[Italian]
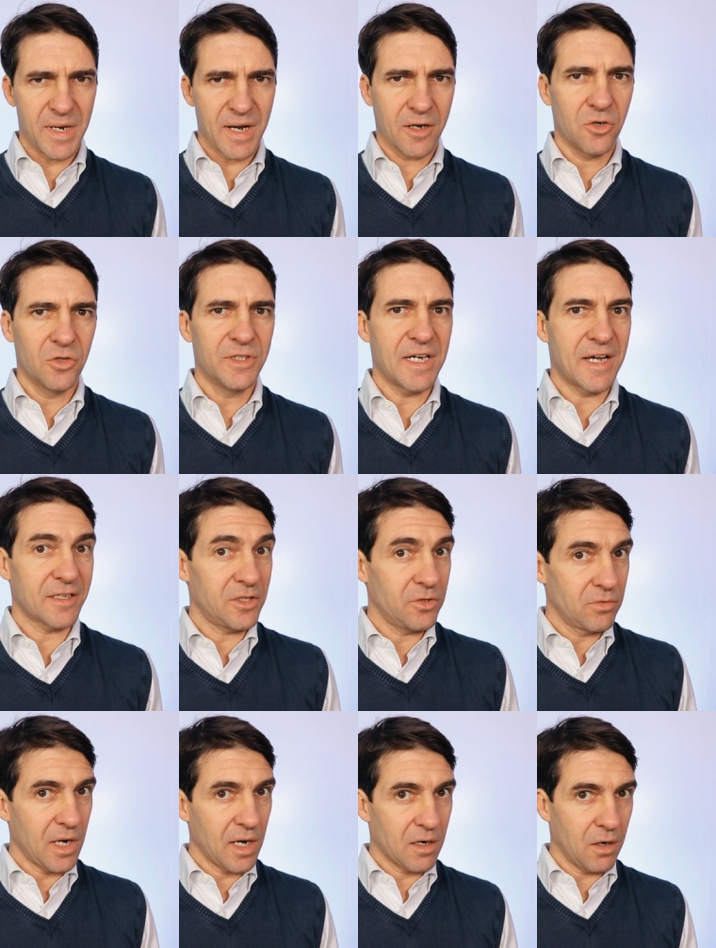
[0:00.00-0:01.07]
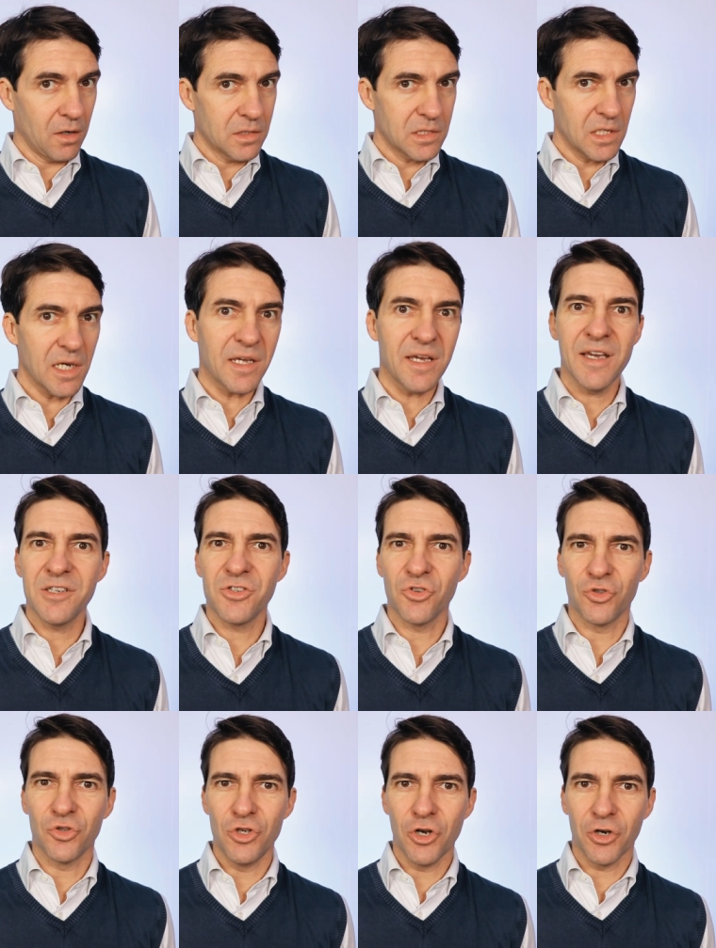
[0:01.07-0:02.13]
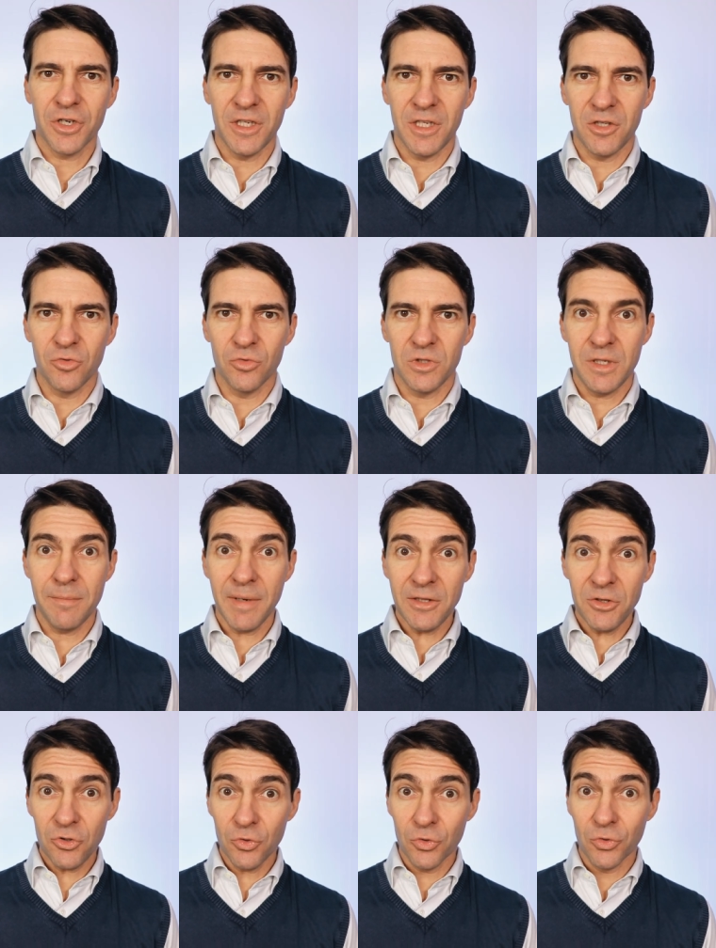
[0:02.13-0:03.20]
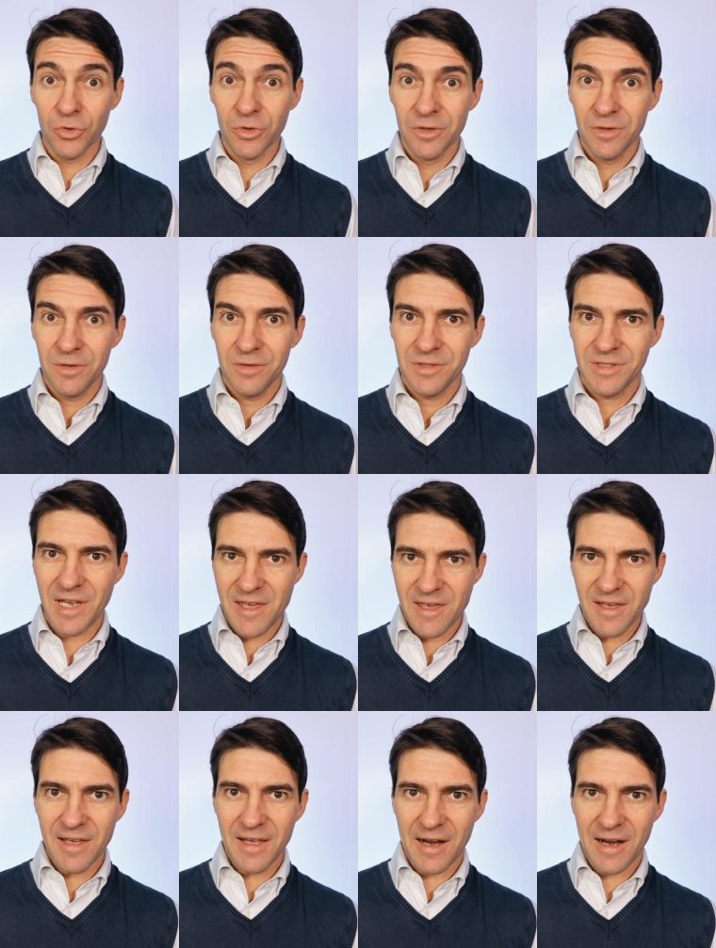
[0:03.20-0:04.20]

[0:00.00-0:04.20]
per raccontarti una cosa che è sotto gli occhi di tutti, ma tu sei in